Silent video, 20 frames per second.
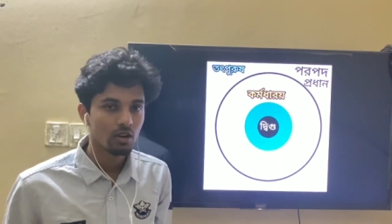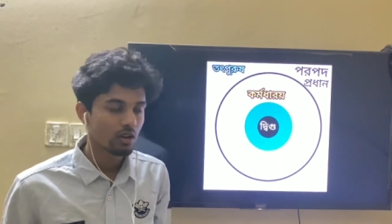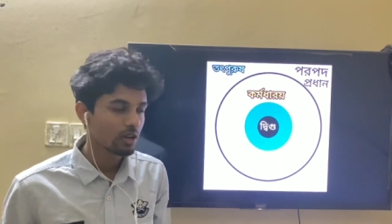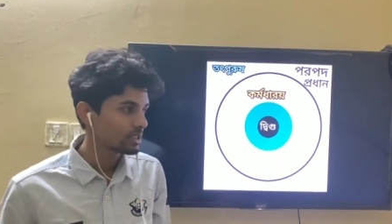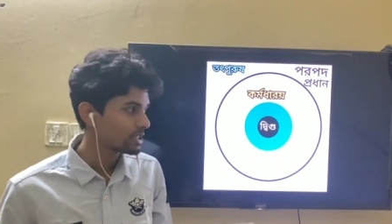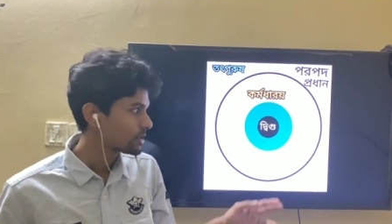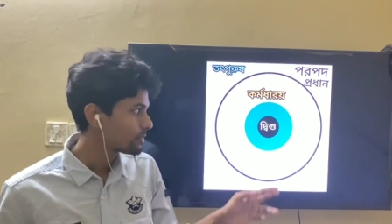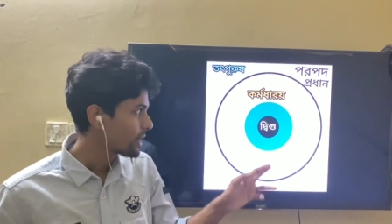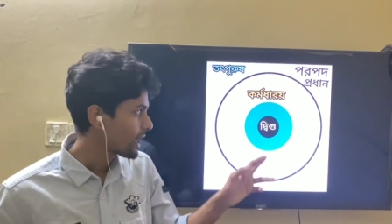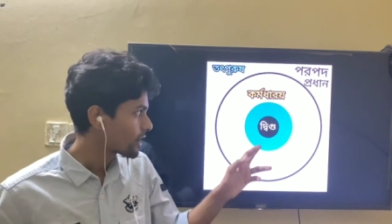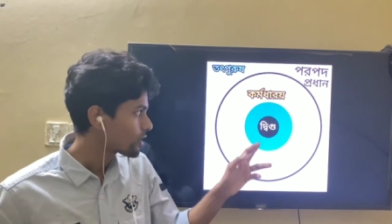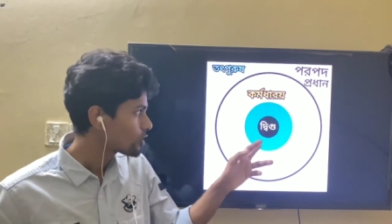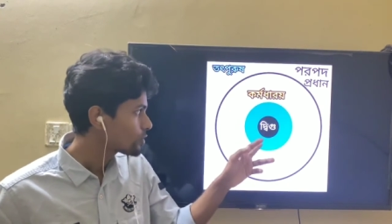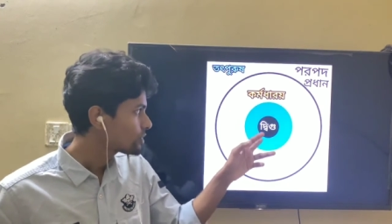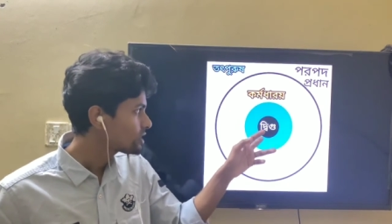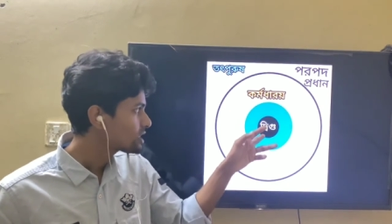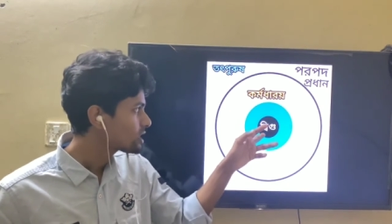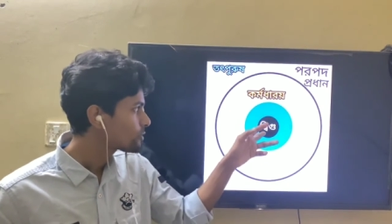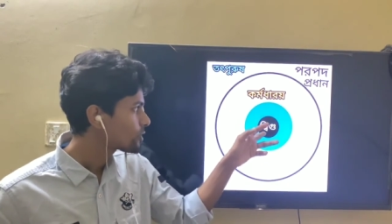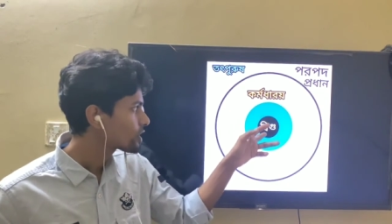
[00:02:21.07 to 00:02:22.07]
অর্থাৎ
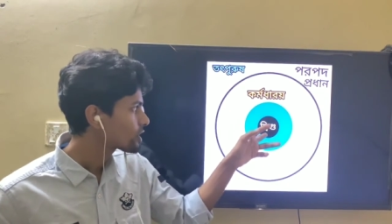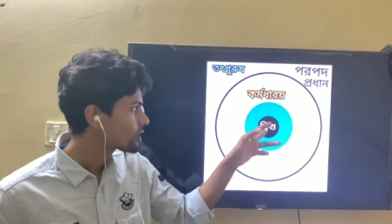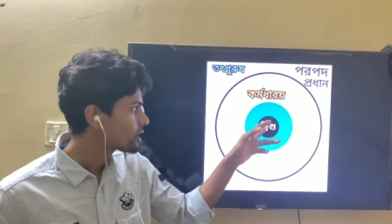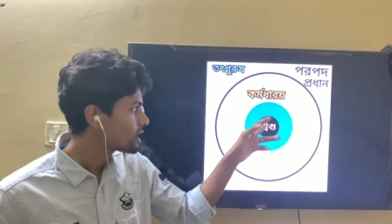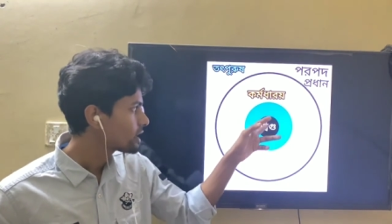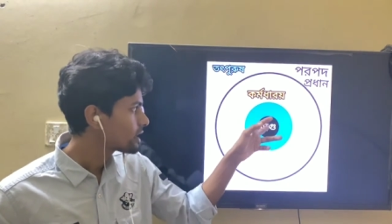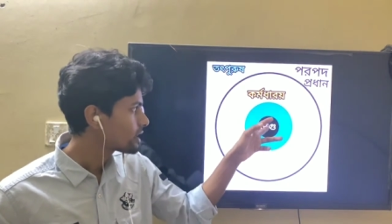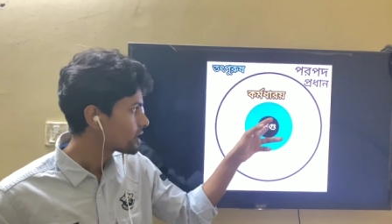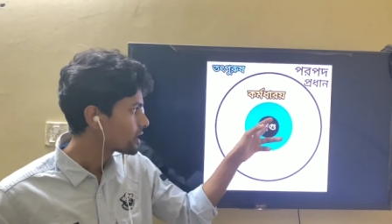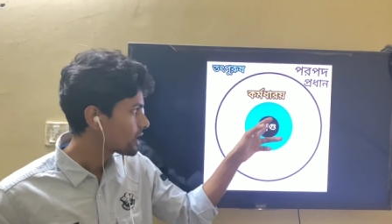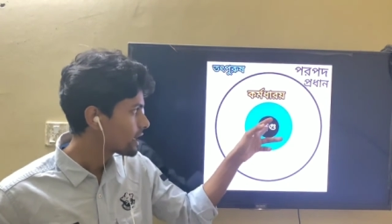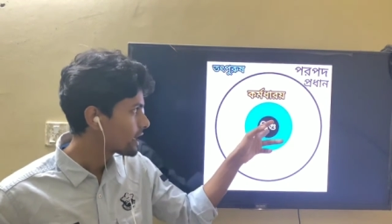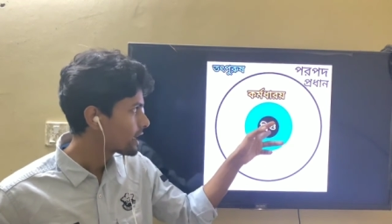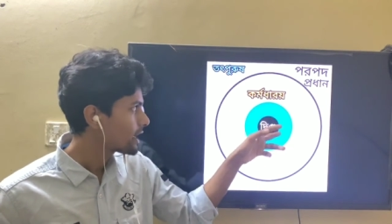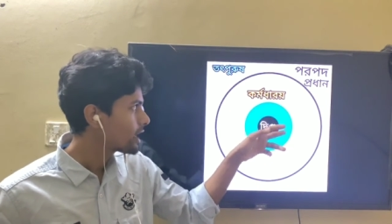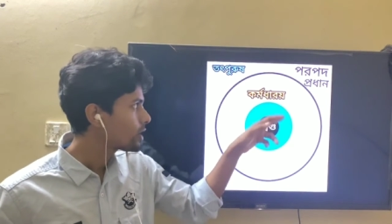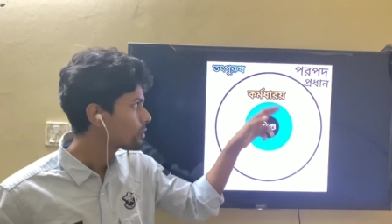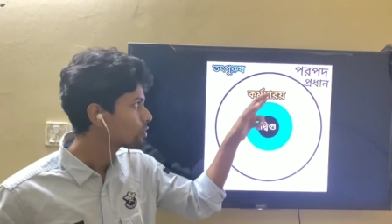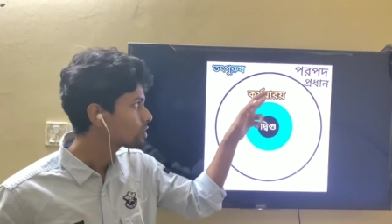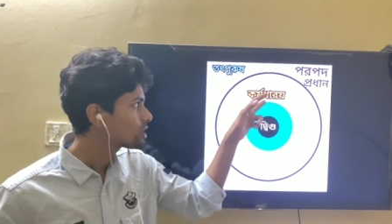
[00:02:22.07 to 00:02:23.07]
ব্যাকরণবিদরা মনে করেন এ
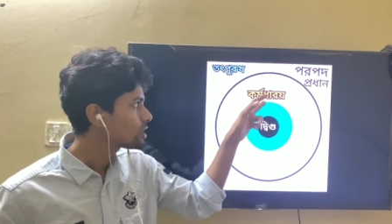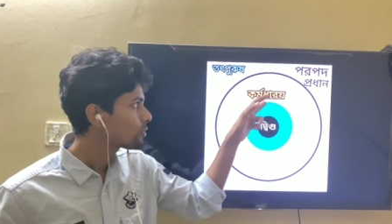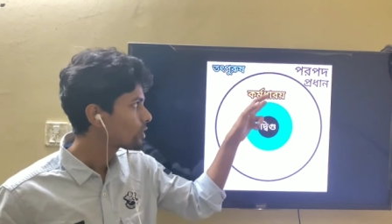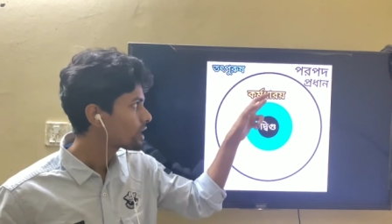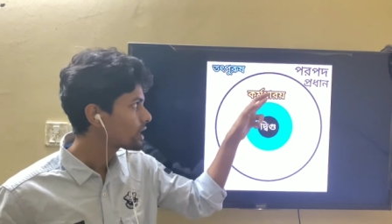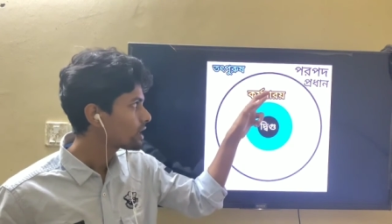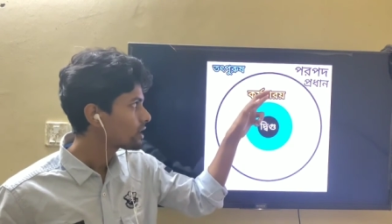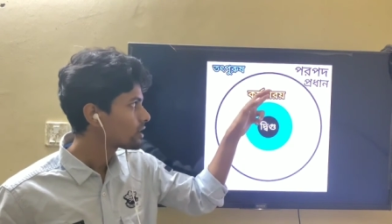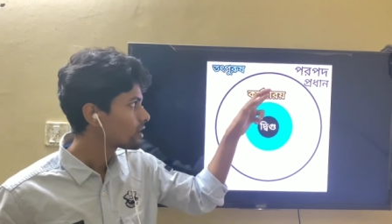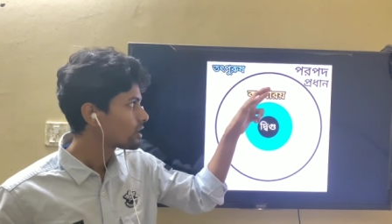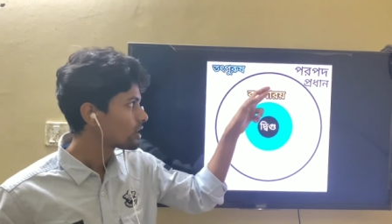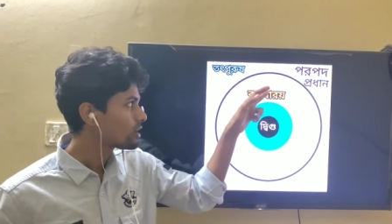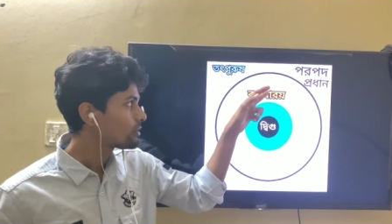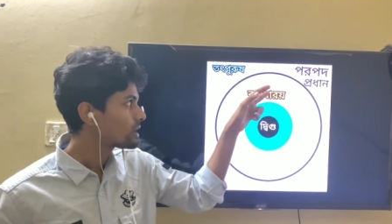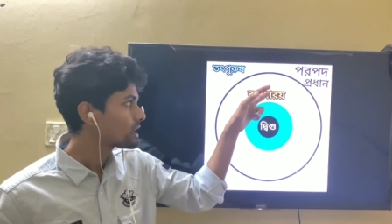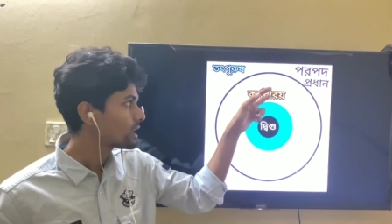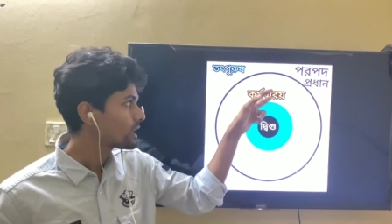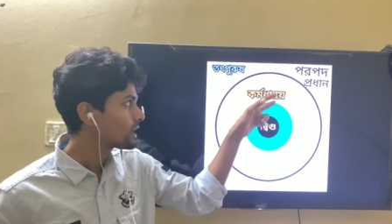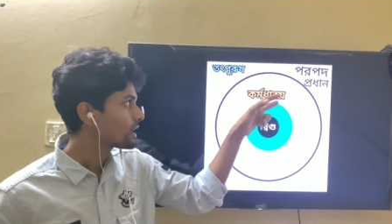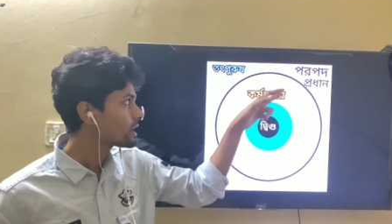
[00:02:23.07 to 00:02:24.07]
এর মধ্যে পড়ে
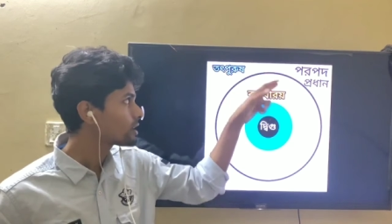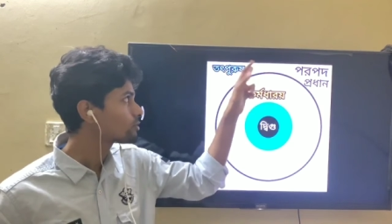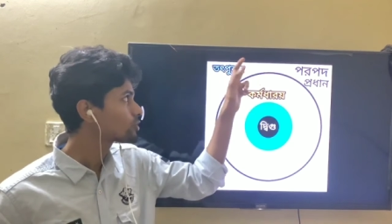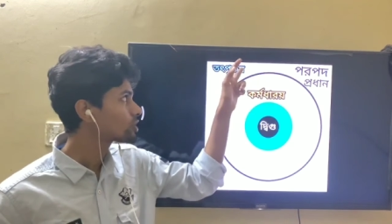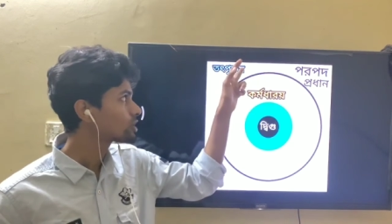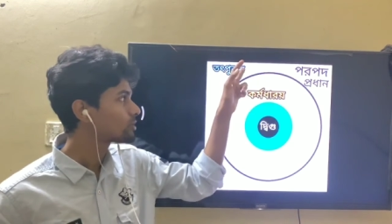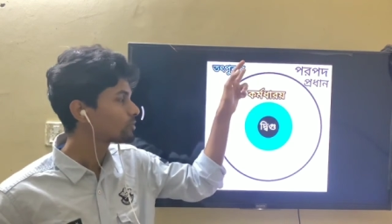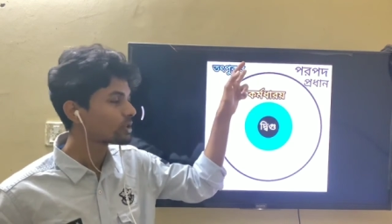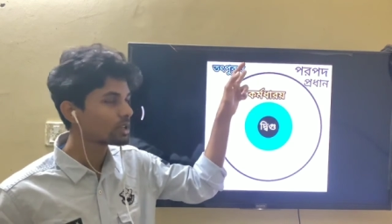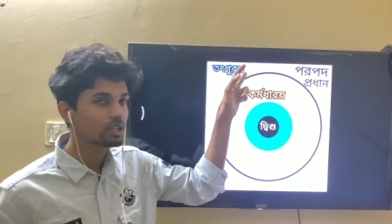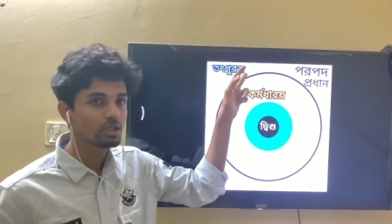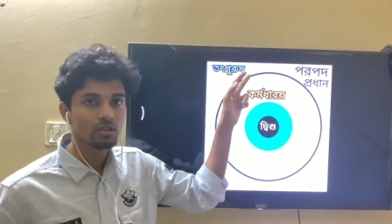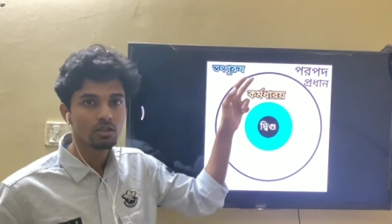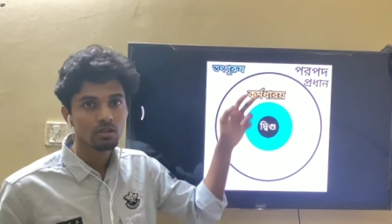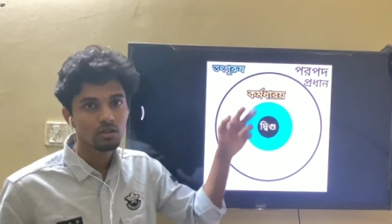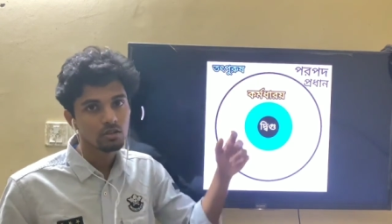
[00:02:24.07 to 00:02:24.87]
আবার এ এর মধ্যে পড়ে